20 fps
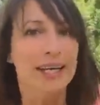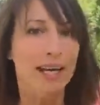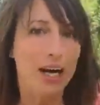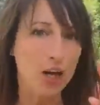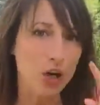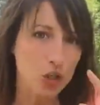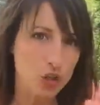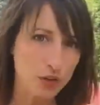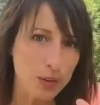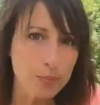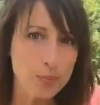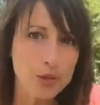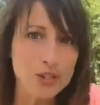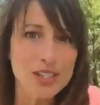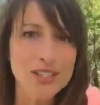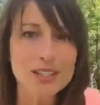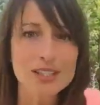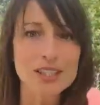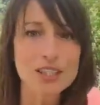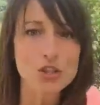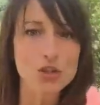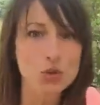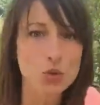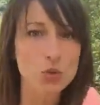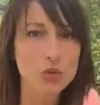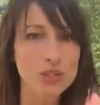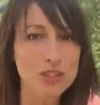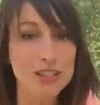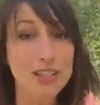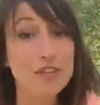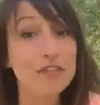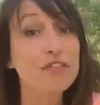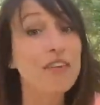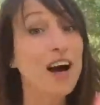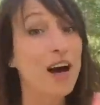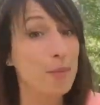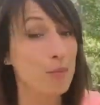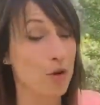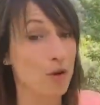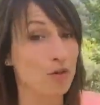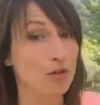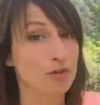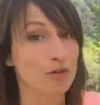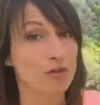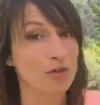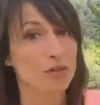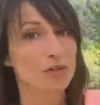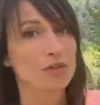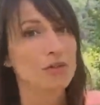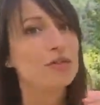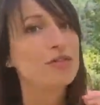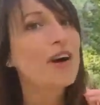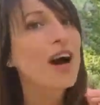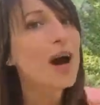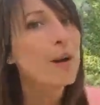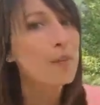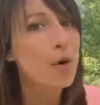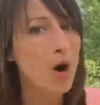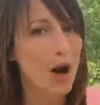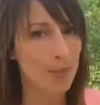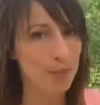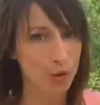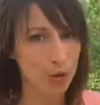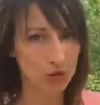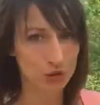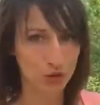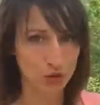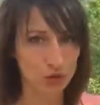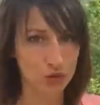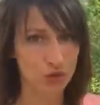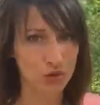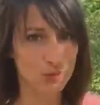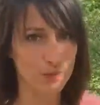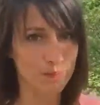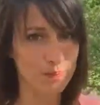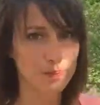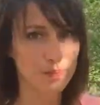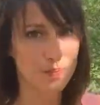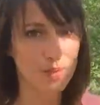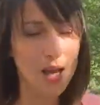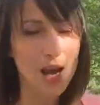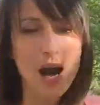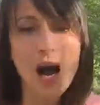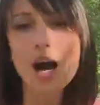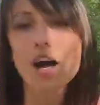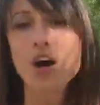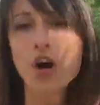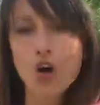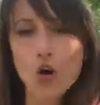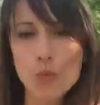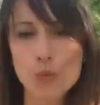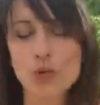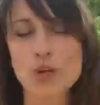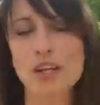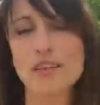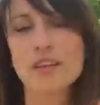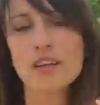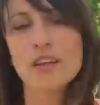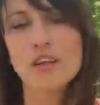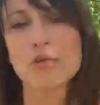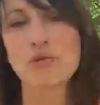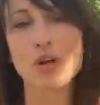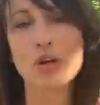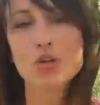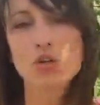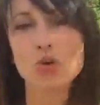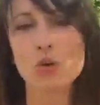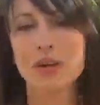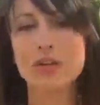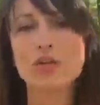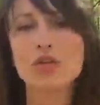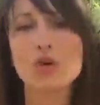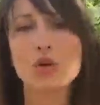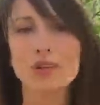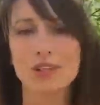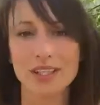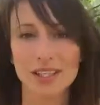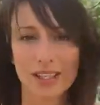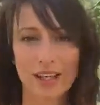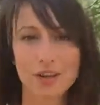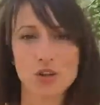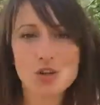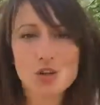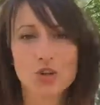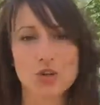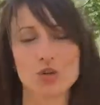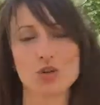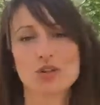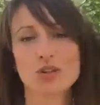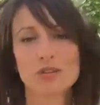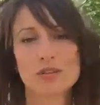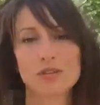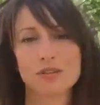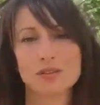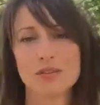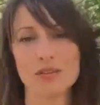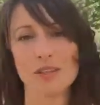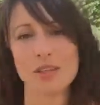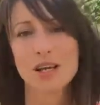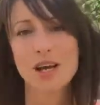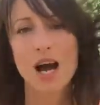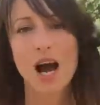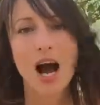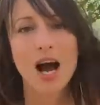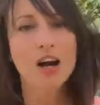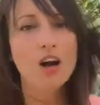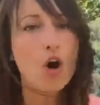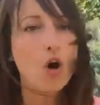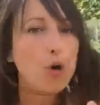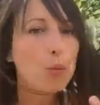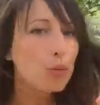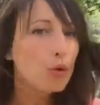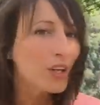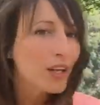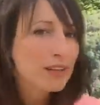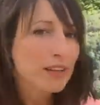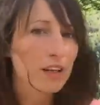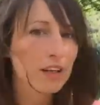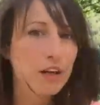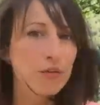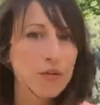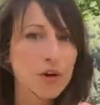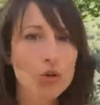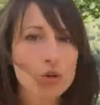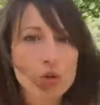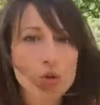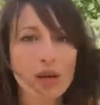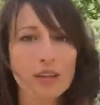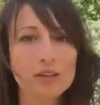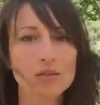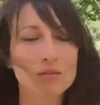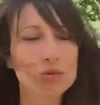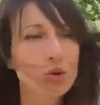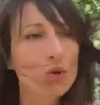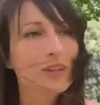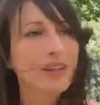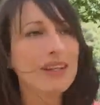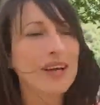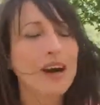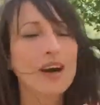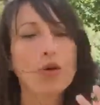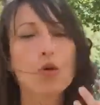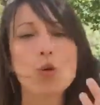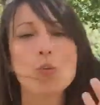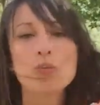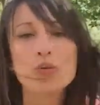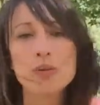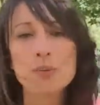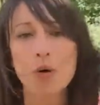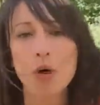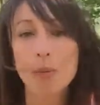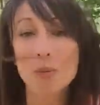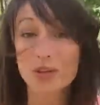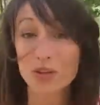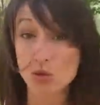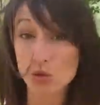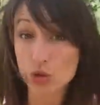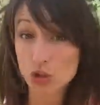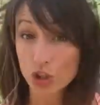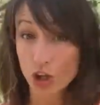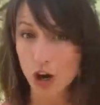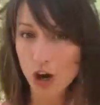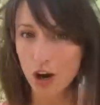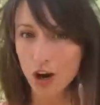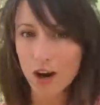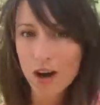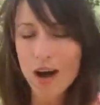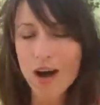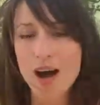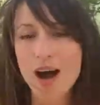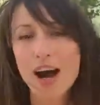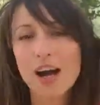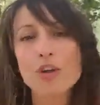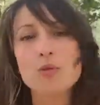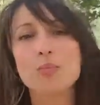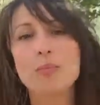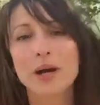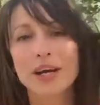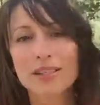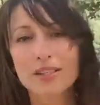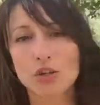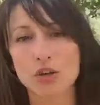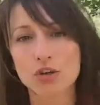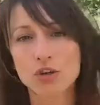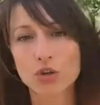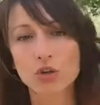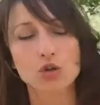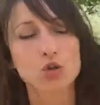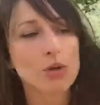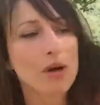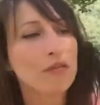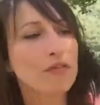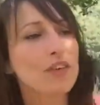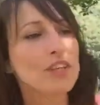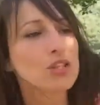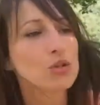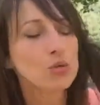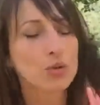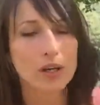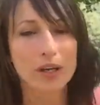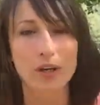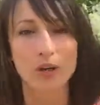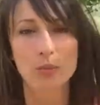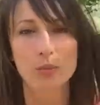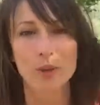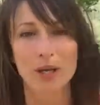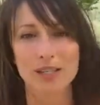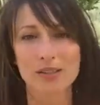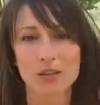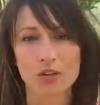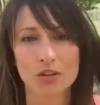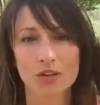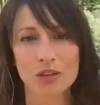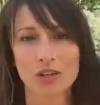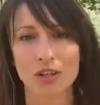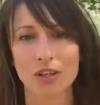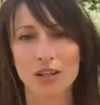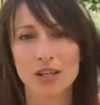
Alors je vais te poser une question qui est vraiment, vraiment importante. À quand remonte la dernière fois où tu as donné quelque chose À quand remonte la dernière fois où tu as donné un compliment, mais du cœur, à une personne, que tu as fait sourire une personne